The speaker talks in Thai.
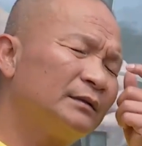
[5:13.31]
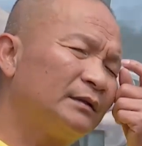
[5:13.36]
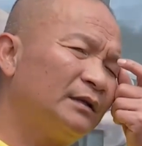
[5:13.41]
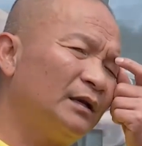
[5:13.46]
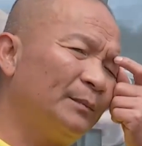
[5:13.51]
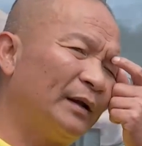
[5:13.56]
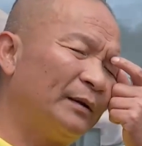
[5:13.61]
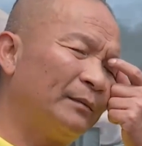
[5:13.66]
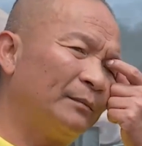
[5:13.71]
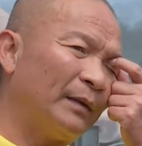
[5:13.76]

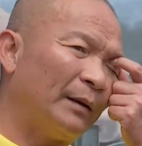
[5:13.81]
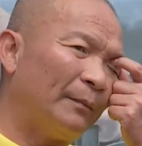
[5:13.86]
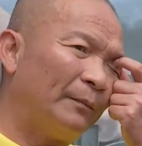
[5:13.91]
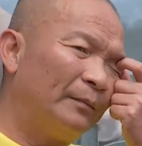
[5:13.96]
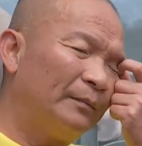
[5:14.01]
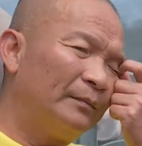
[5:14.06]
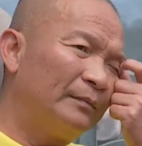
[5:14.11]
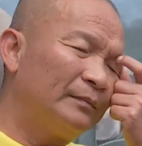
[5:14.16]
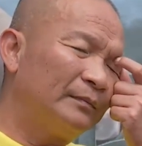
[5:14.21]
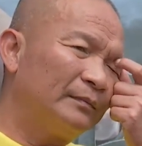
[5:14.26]
ที่มันแบบ
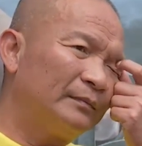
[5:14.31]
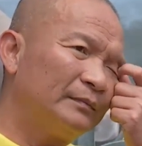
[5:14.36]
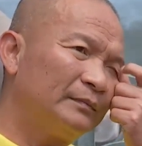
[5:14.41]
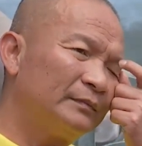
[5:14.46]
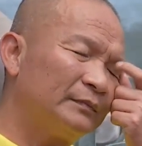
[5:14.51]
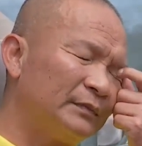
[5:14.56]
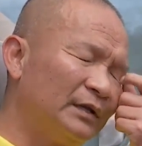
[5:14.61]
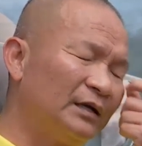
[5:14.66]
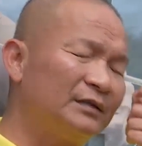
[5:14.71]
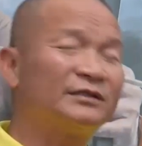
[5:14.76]

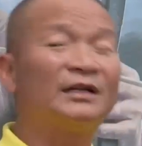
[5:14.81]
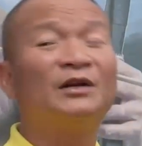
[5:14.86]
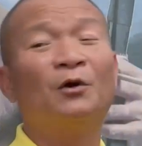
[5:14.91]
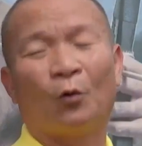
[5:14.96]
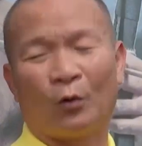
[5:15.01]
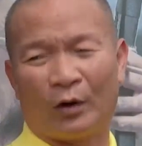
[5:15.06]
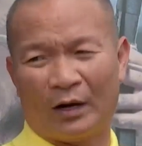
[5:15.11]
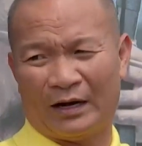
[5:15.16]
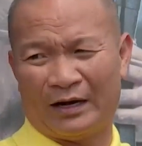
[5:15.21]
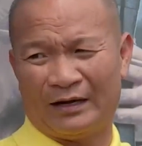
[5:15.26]
นึกสนุ
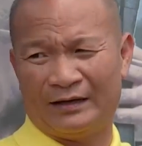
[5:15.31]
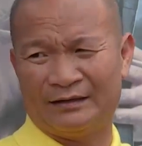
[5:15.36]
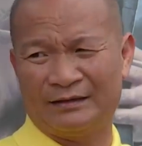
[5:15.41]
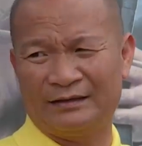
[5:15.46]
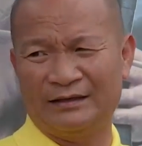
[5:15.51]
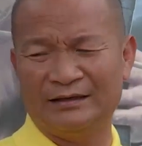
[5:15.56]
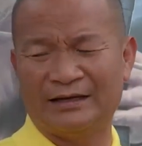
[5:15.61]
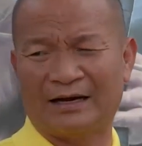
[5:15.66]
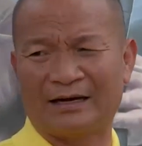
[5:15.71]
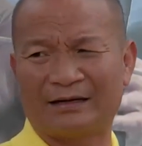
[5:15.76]
กอ่ะ
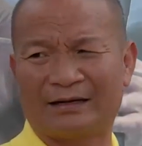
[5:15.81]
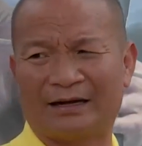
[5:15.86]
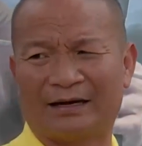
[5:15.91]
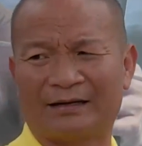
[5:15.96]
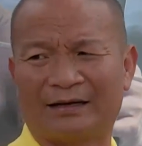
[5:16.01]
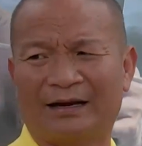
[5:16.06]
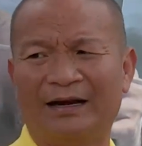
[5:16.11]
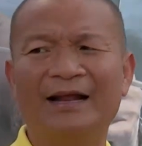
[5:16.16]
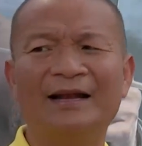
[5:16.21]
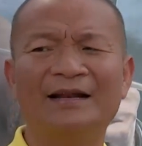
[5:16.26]
นึกอยาก
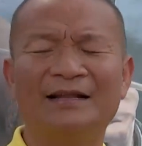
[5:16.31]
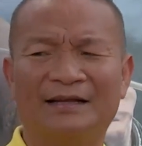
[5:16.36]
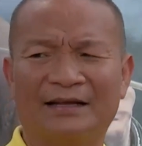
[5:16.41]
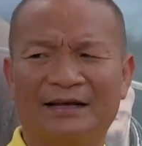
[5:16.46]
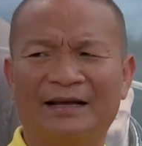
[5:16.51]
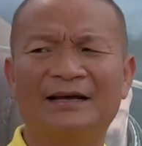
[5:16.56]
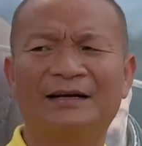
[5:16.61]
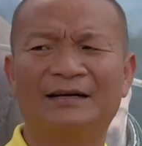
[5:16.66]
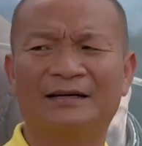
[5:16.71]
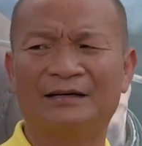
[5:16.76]
จะเล่นอย่า
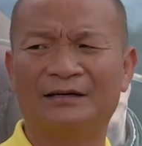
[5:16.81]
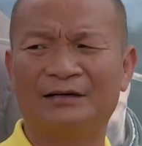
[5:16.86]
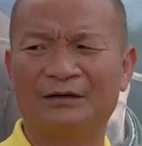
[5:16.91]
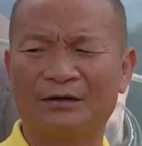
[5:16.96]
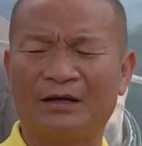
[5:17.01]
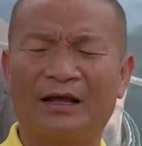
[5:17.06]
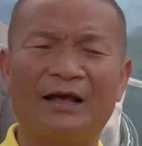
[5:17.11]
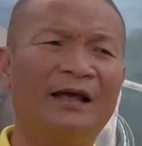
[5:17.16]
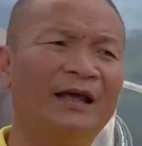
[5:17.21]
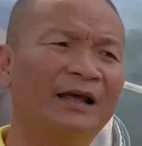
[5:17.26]
งเงี้ยโอ
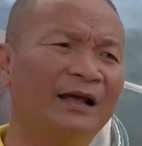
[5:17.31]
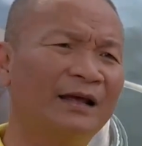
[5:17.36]
เค